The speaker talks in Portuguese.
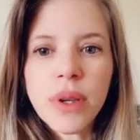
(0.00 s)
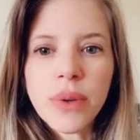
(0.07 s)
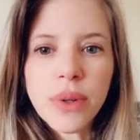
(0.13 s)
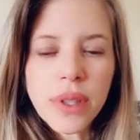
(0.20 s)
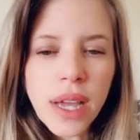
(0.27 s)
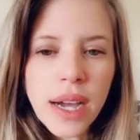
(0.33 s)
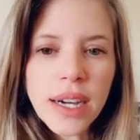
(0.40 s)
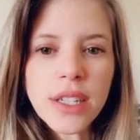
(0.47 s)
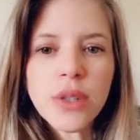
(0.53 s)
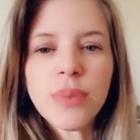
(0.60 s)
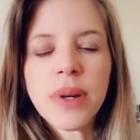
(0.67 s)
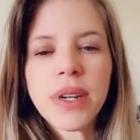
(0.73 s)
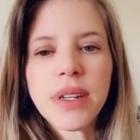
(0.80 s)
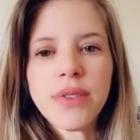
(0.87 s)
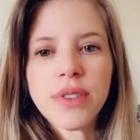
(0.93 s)
cuidado,
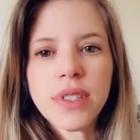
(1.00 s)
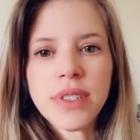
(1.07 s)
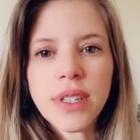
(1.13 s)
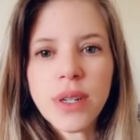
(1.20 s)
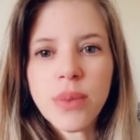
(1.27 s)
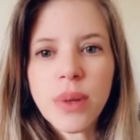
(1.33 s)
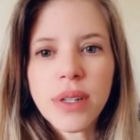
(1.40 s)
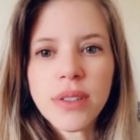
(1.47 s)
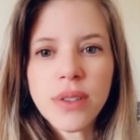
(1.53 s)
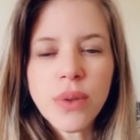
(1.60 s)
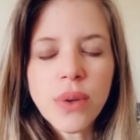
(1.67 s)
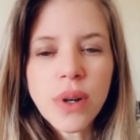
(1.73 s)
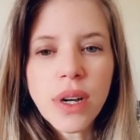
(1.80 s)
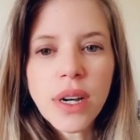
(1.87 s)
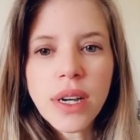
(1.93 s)
para que vocês aí no
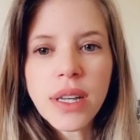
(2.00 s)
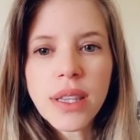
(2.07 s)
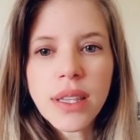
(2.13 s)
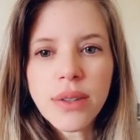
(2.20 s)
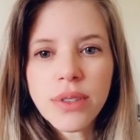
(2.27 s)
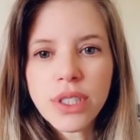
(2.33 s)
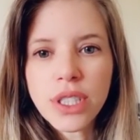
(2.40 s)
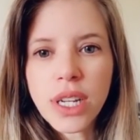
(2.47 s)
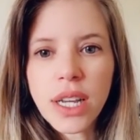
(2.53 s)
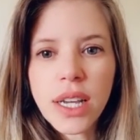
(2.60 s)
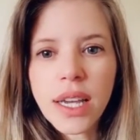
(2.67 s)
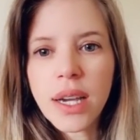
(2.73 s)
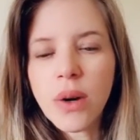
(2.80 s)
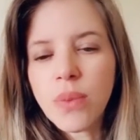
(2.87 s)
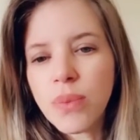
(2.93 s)
Brasil não
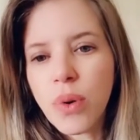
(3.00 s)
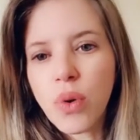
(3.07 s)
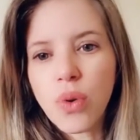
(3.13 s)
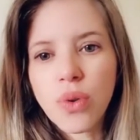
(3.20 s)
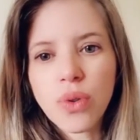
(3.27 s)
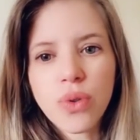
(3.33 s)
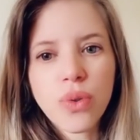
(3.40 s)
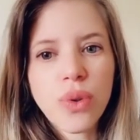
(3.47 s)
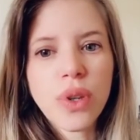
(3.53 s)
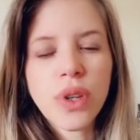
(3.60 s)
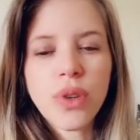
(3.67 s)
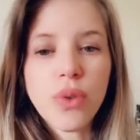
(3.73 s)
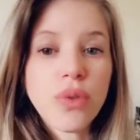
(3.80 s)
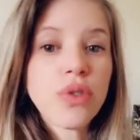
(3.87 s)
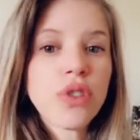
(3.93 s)
cheguem ao ponto em
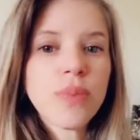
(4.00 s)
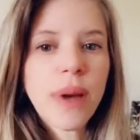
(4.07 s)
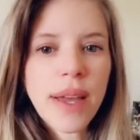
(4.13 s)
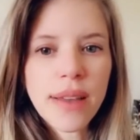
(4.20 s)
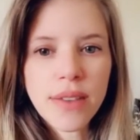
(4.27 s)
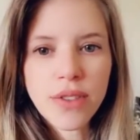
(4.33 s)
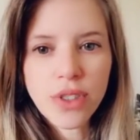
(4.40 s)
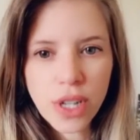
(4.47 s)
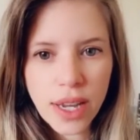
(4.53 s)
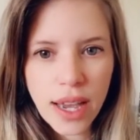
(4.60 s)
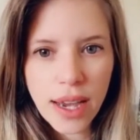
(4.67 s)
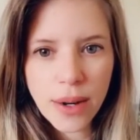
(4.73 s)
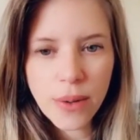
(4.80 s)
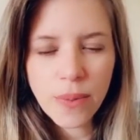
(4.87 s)
que outros países chegaram.